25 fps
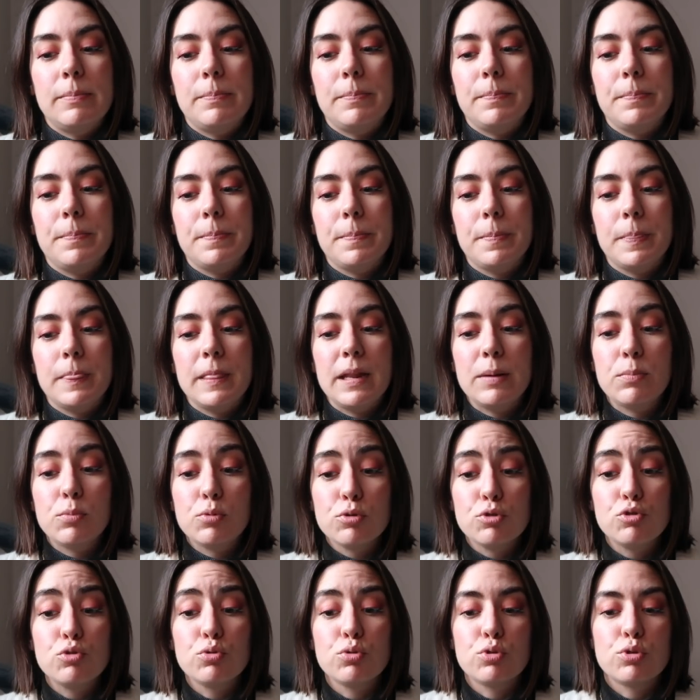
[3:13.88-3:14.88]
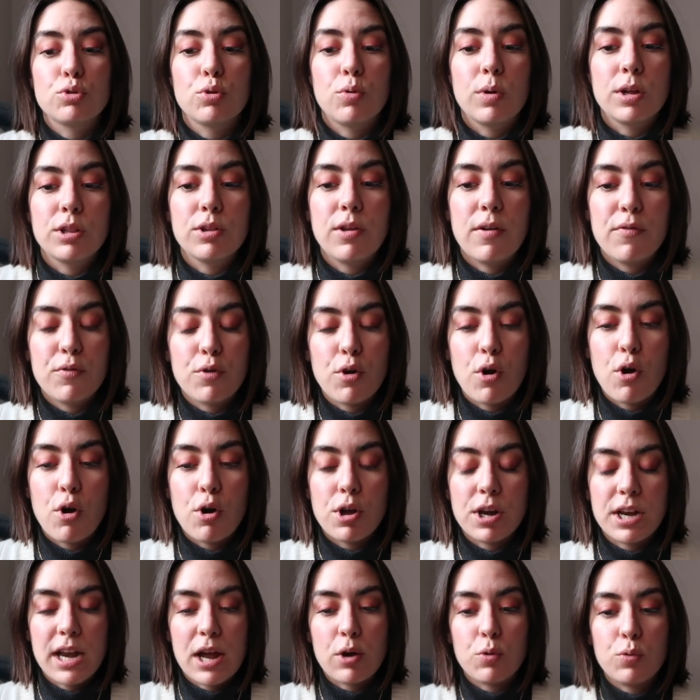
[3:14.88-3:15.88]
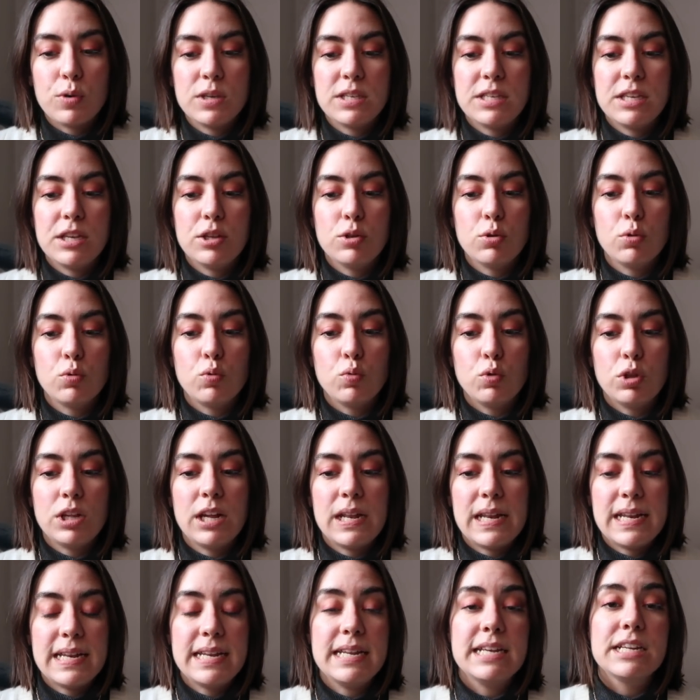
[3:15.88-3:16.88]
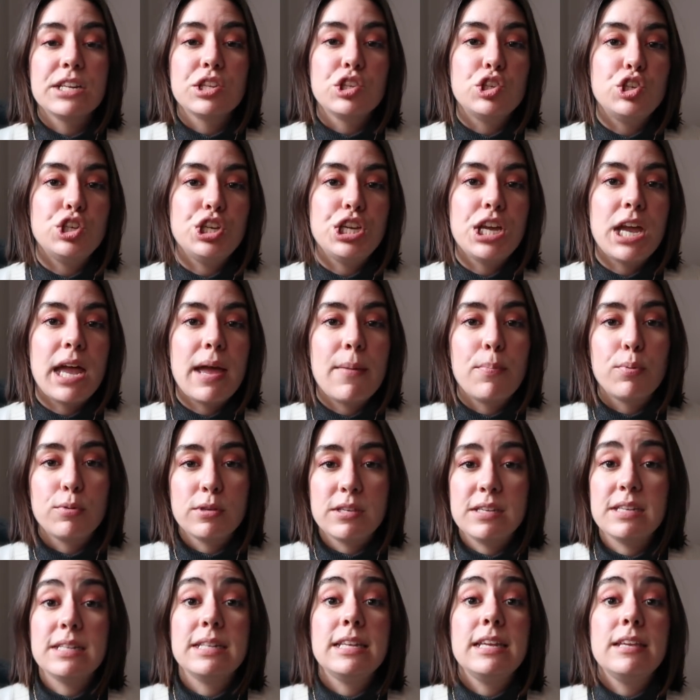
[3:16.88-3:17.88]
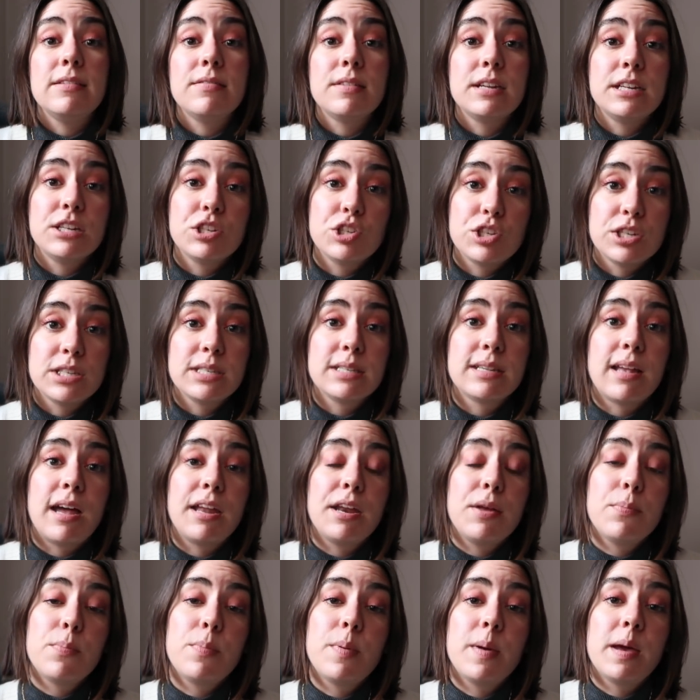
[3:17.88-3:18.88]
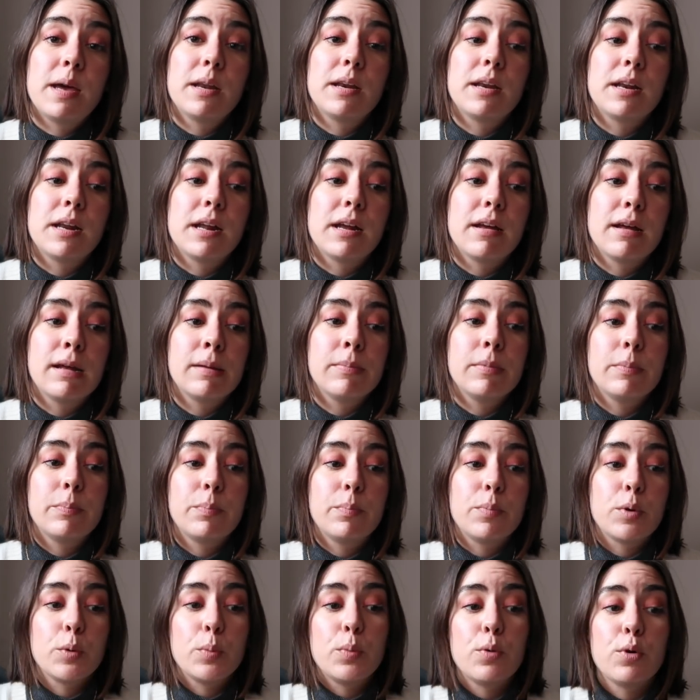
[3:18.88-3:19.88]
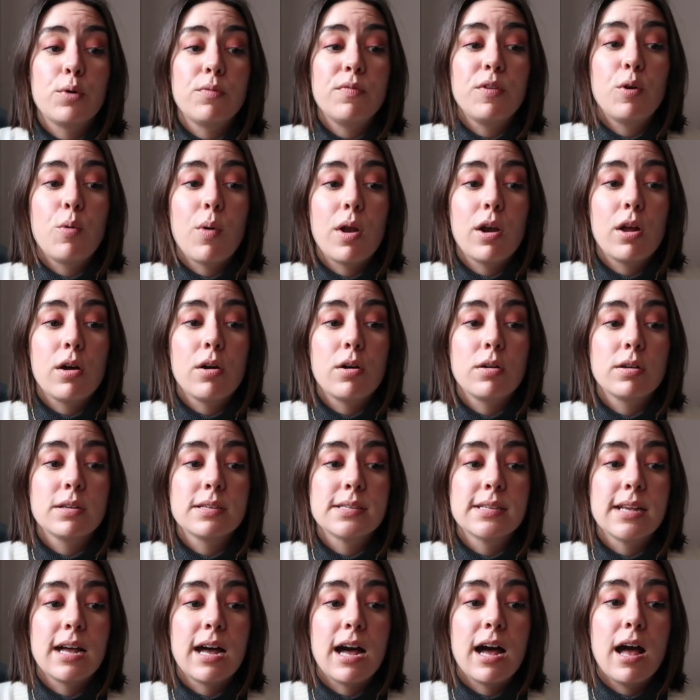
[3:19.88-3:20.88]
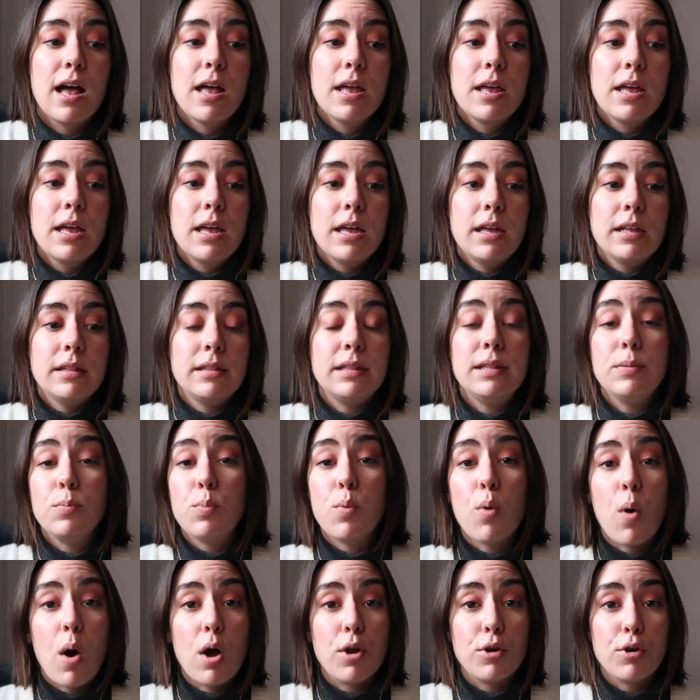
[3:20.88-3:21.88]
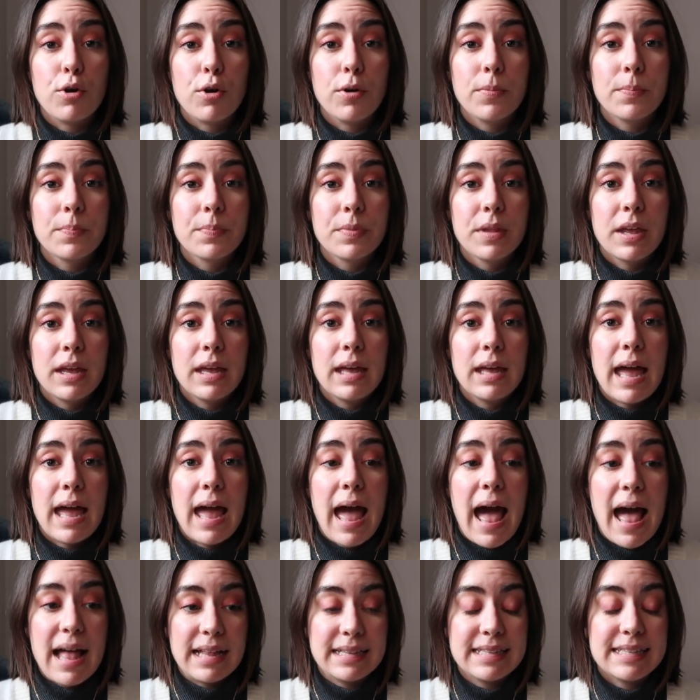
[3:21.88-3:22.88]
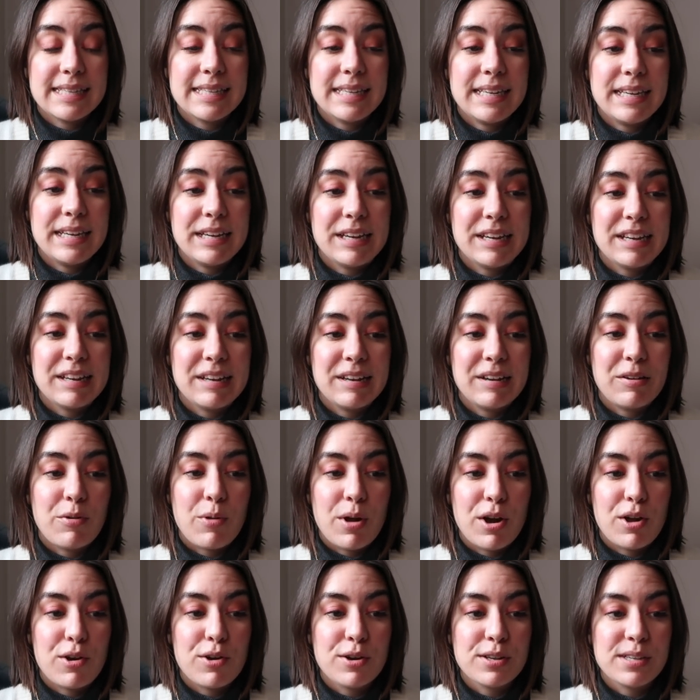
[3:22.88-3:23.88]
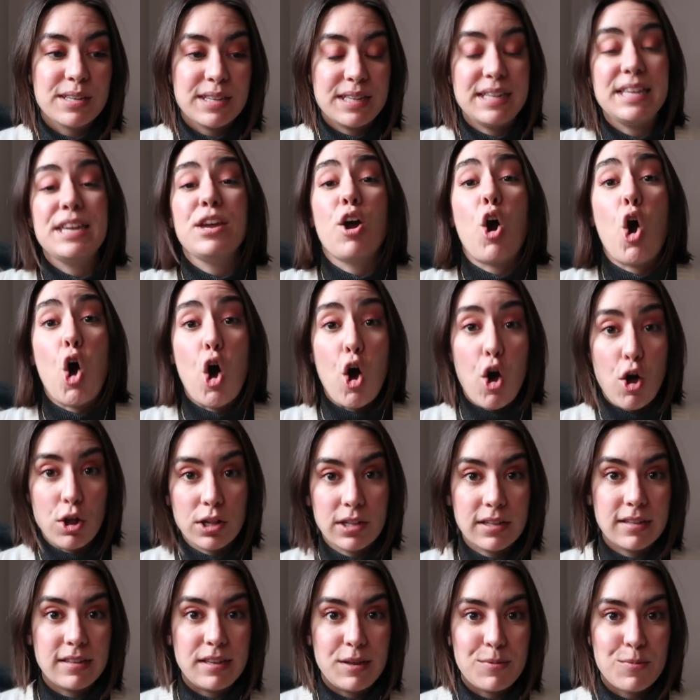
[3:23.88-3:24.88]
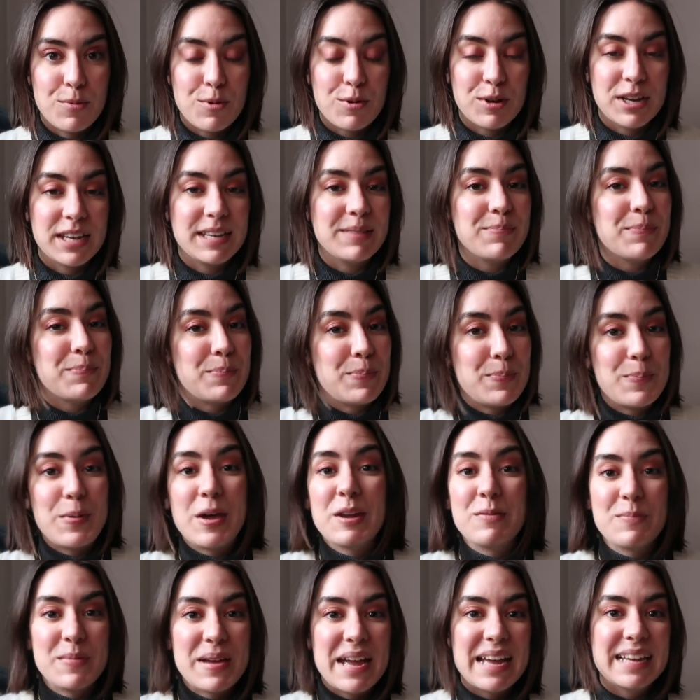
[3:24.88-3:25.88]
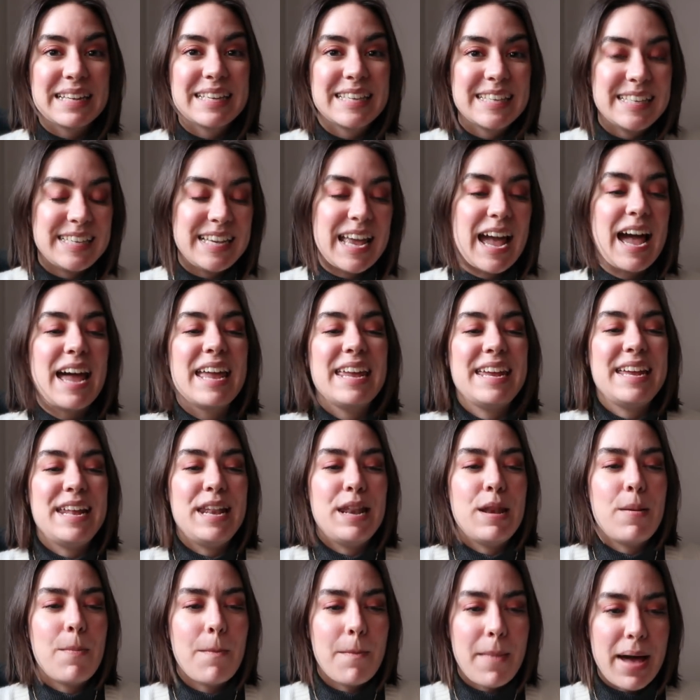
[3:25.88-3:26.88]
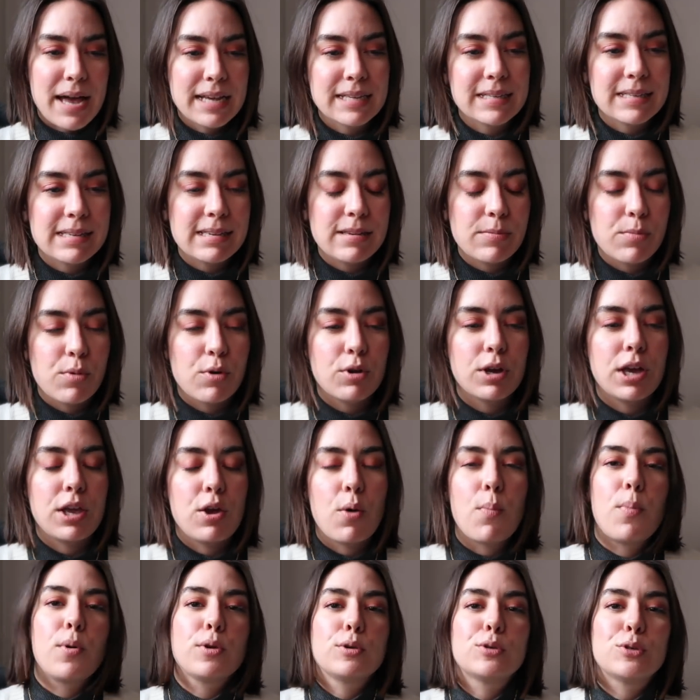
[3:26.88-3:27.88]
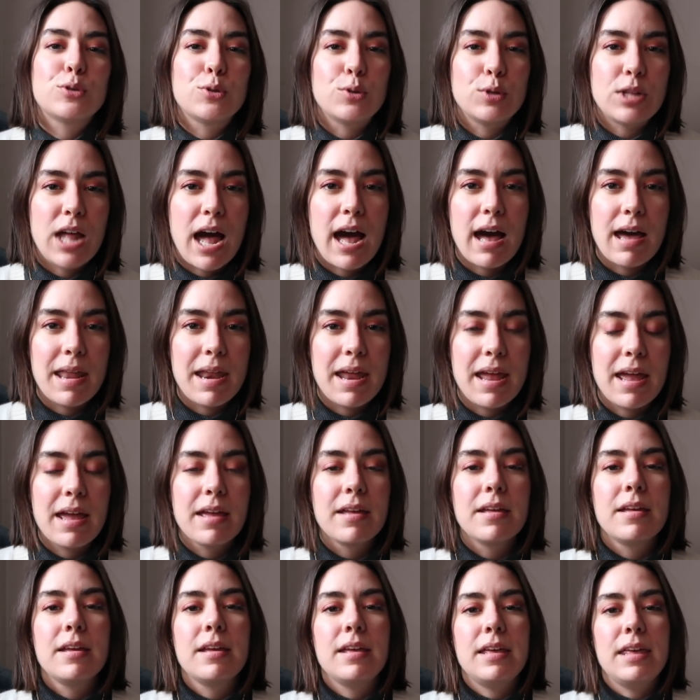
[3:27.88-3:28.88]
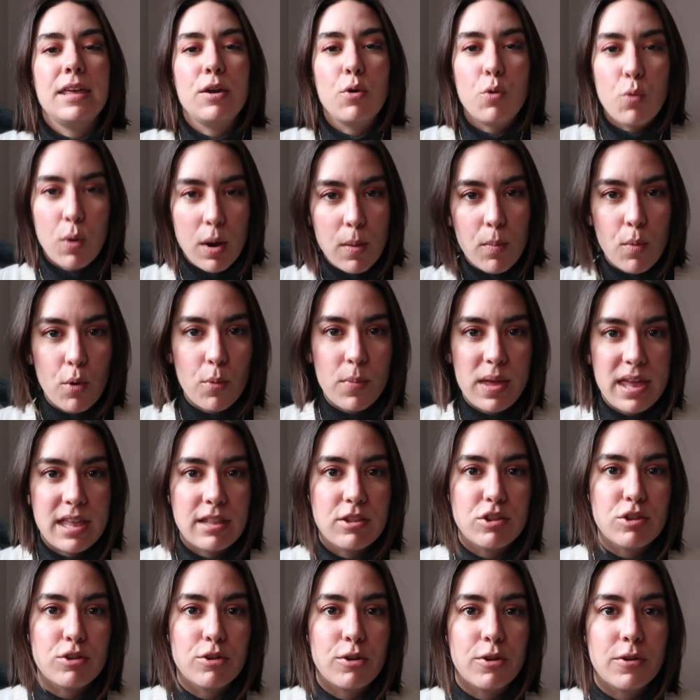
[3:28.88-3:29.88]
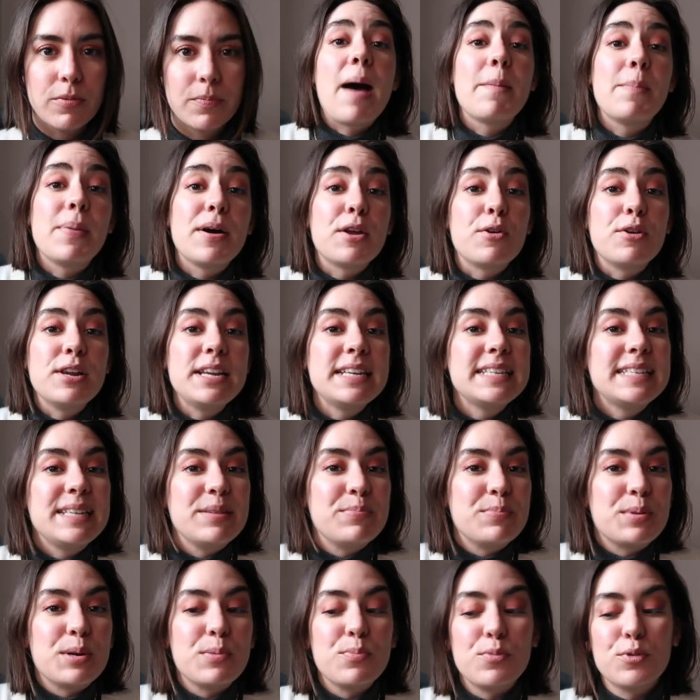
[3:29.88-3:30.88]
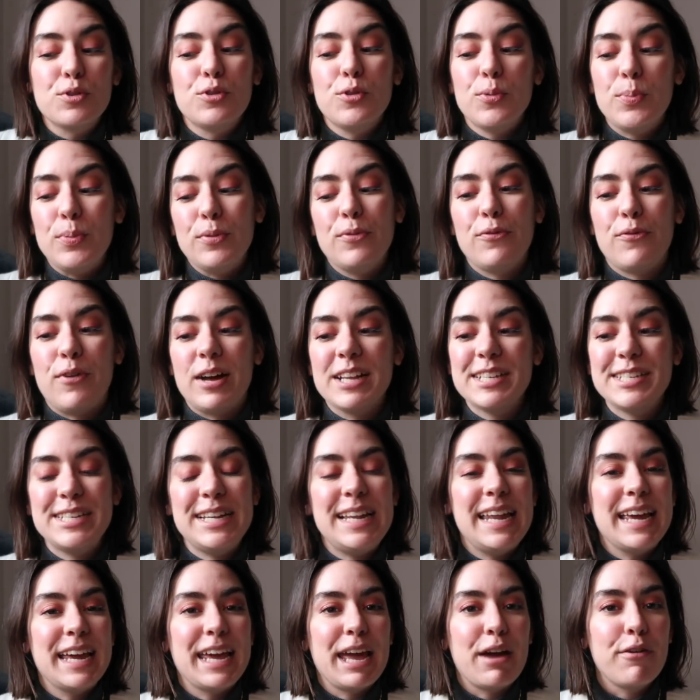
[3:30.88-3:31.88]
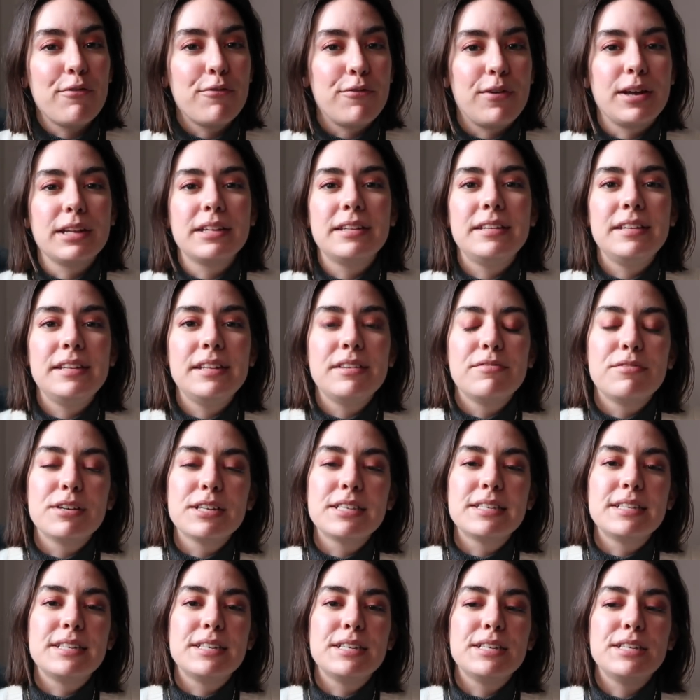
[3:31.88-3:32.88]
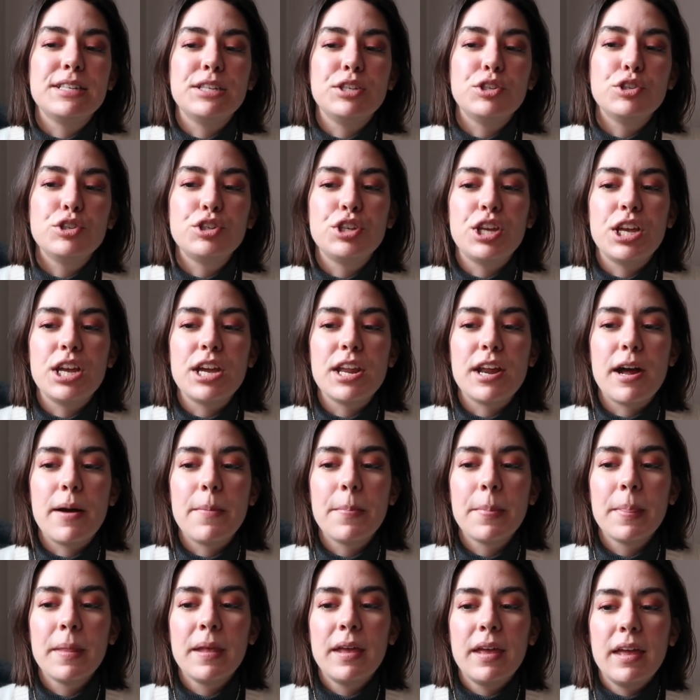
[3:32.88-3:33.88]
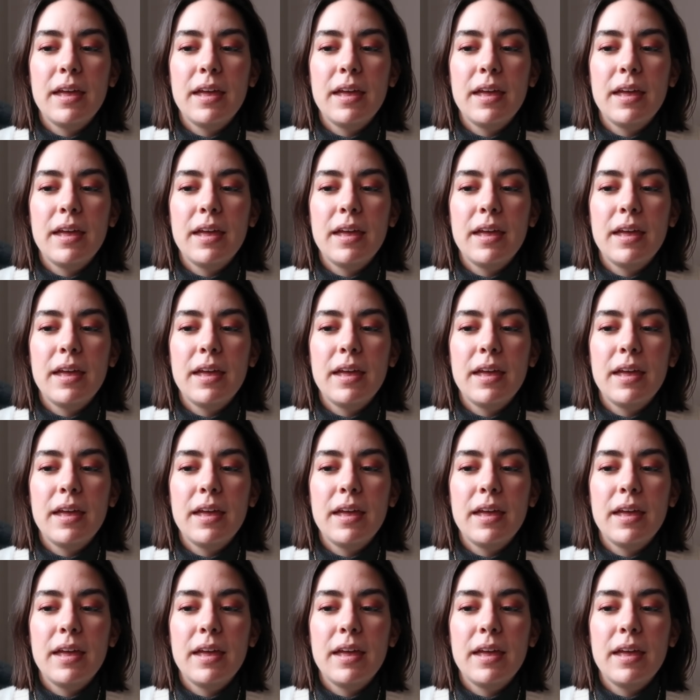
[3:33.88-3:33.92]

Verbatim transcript: mm, nel mood giusto, quando avrò riacquisito tutte le energie positive necessarie per proporvi qualcosa di buono, anzi qualcosa di ottimo che per me sia il massimo che io posso dare in quel momento. A parole è sempre molto più facile che a fatti, devo essere sincera